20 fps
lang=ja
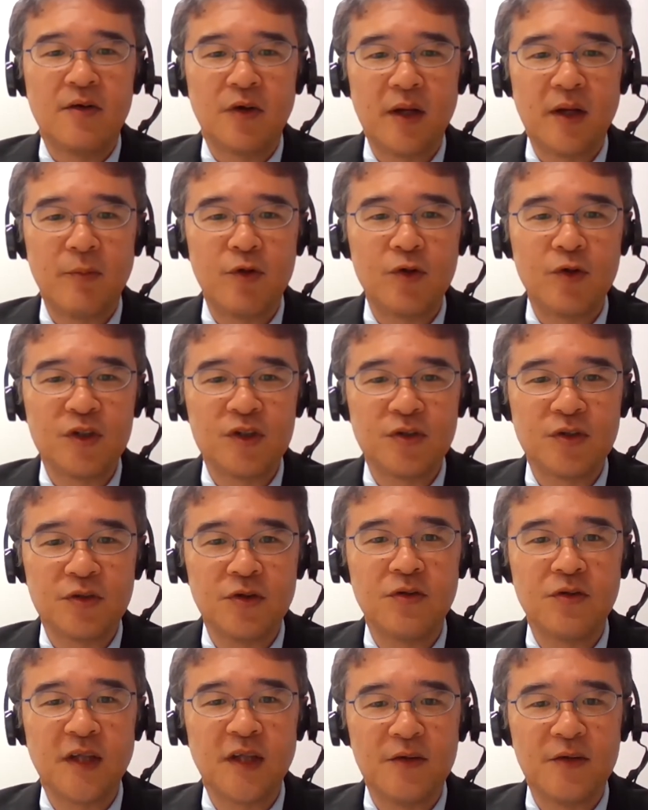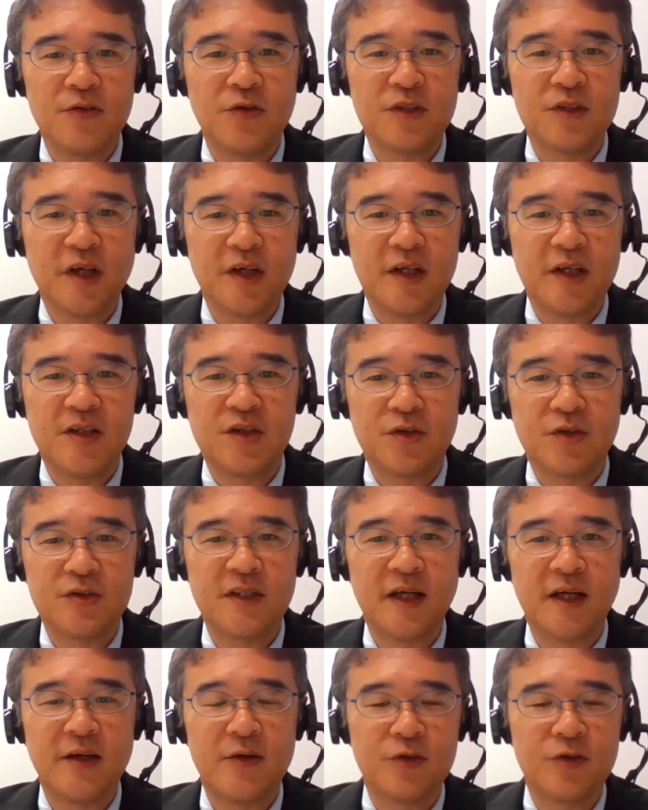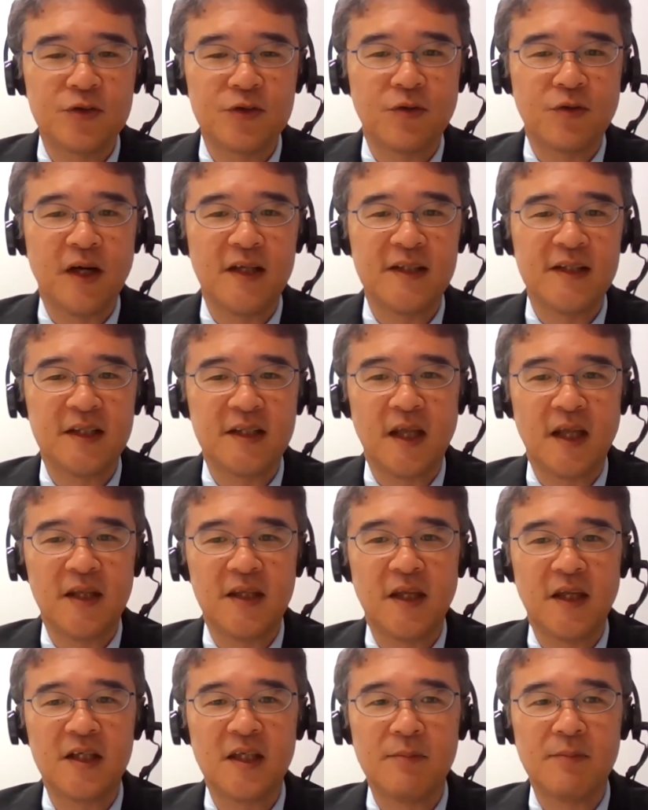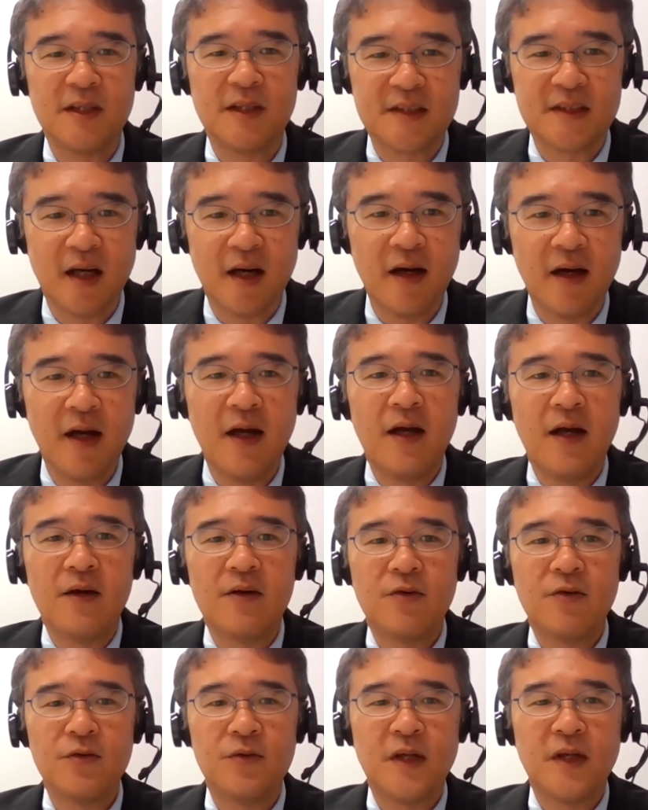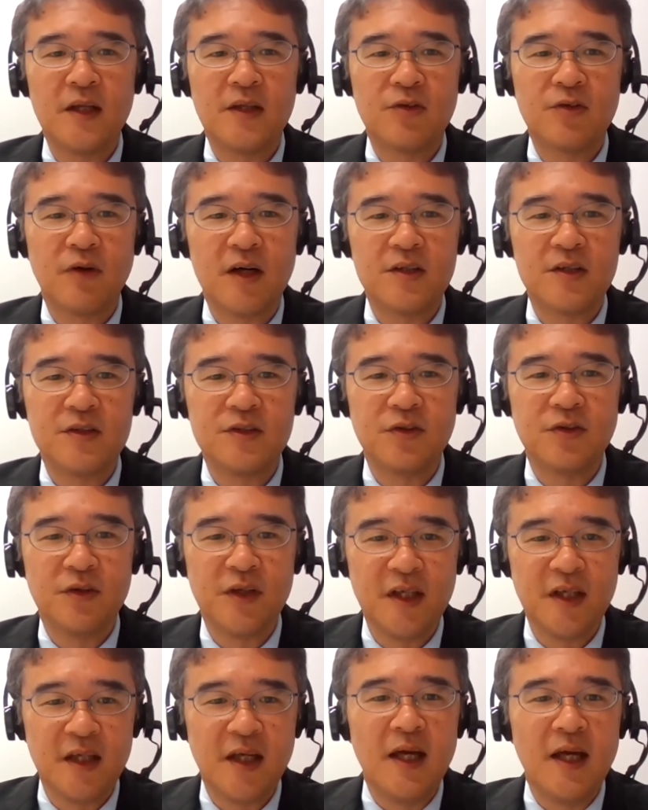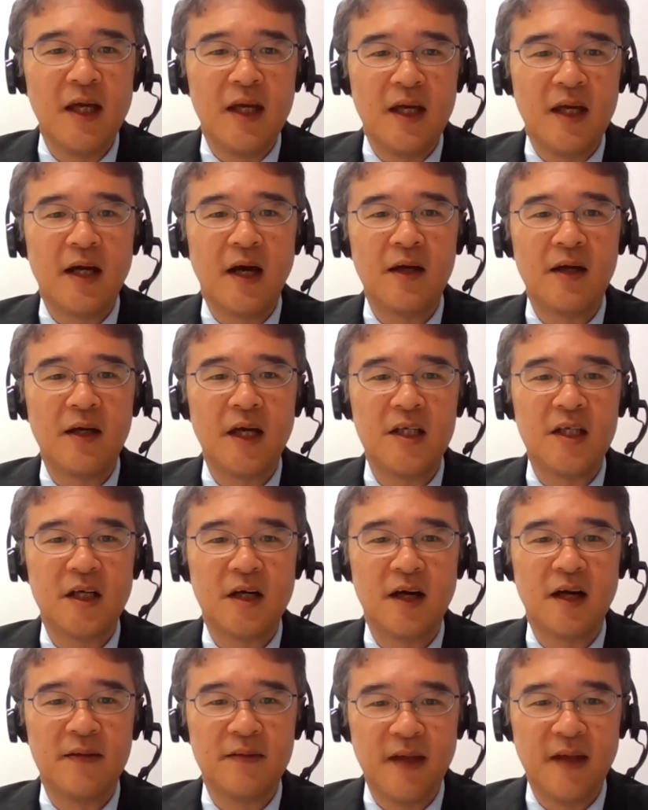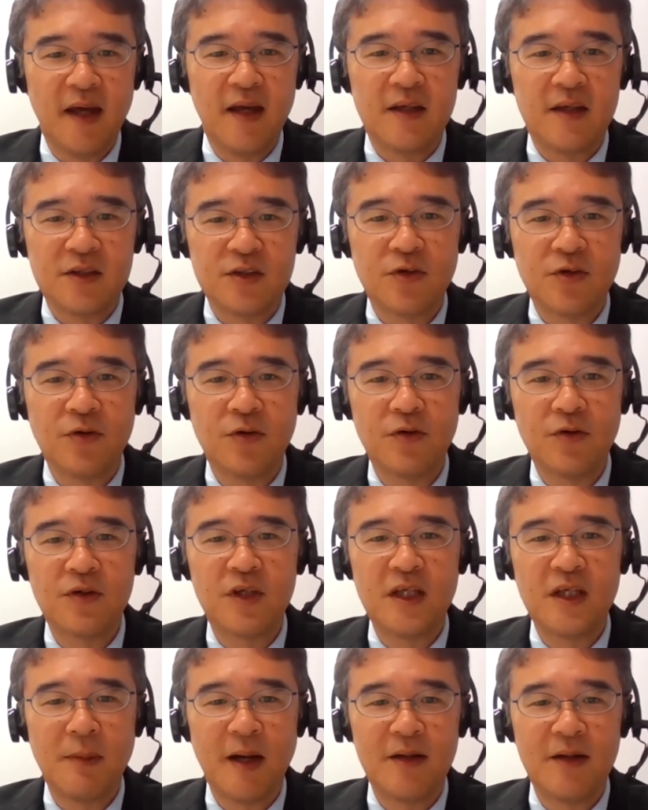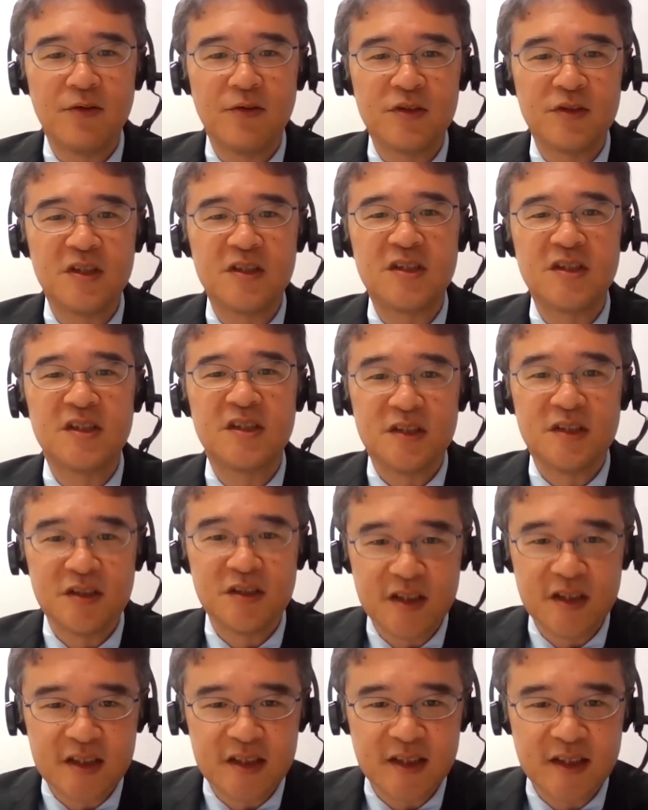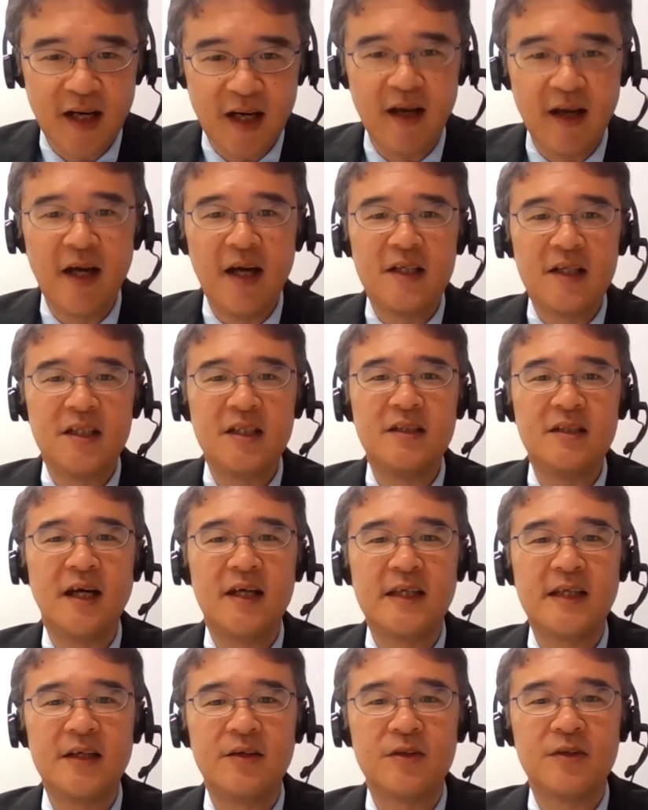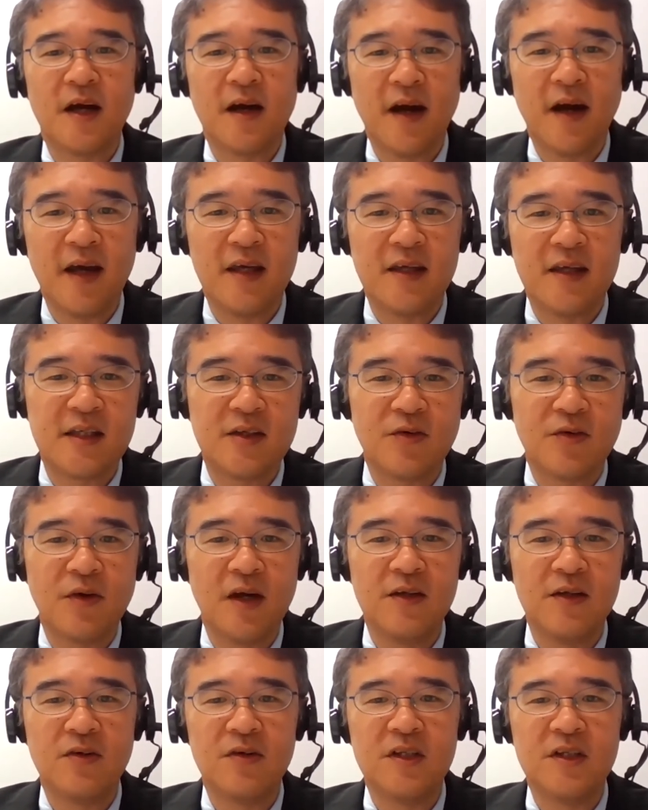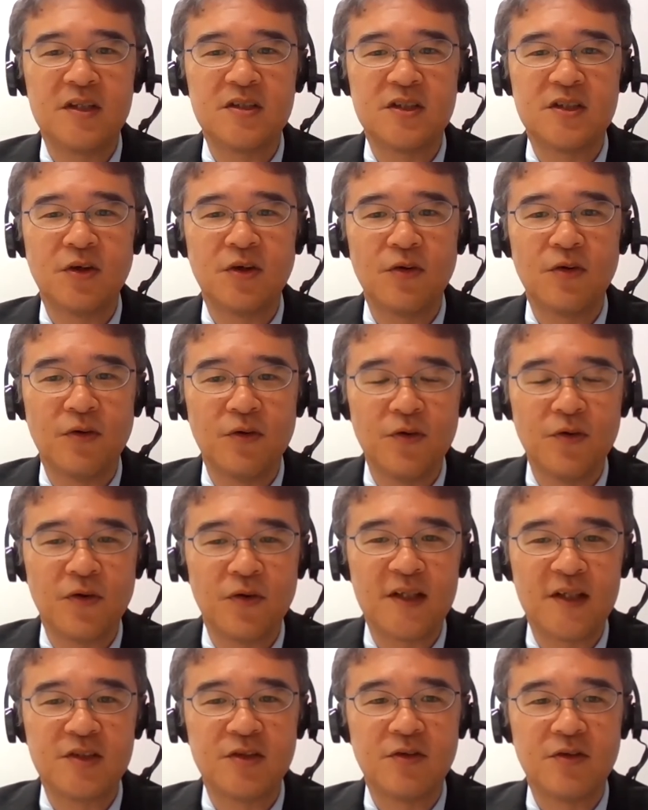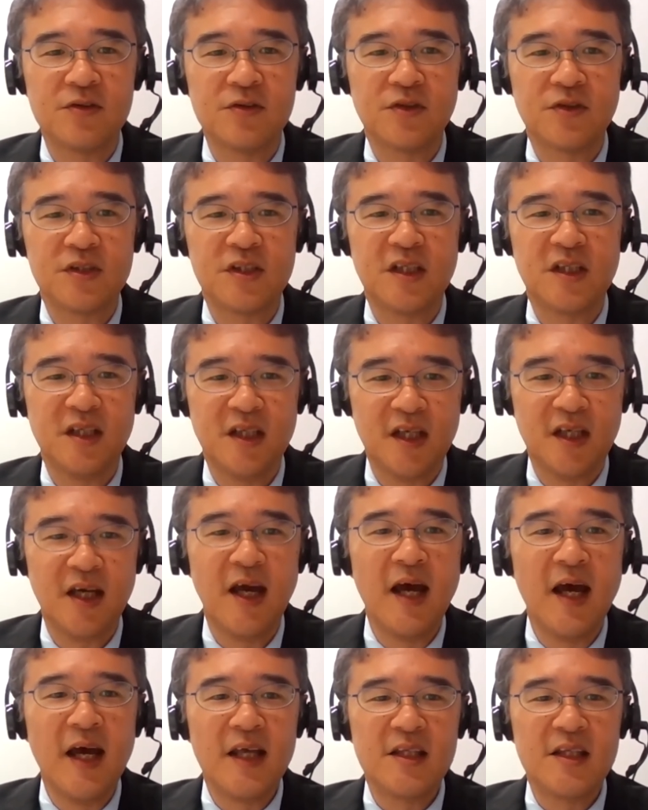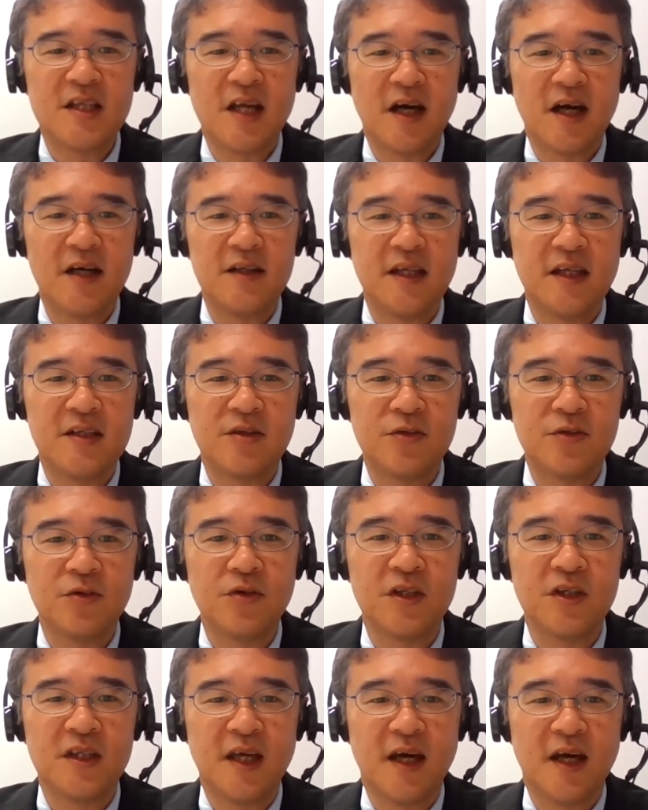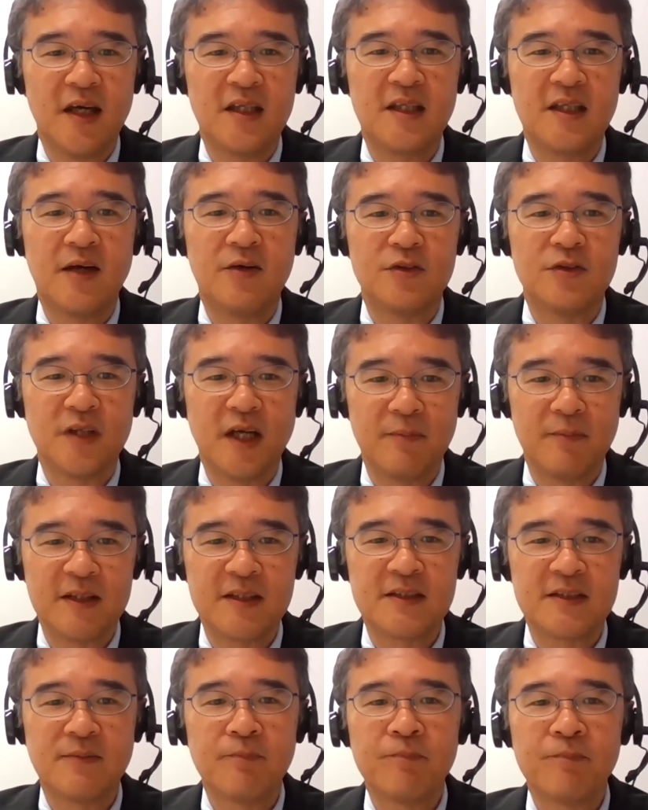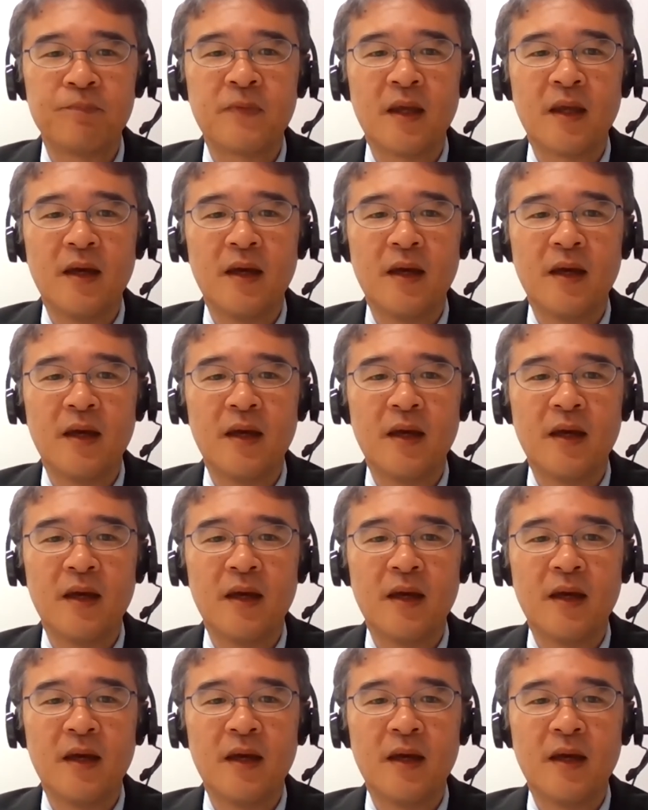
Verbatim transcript: これも後ほど担当者より詳細をご紹介させていただきますが、このネットワークにより、関係者間で情報基盤の充実や信頼性の高い気候変動リスク情報の活用の促進につながっていくことを期待してございます。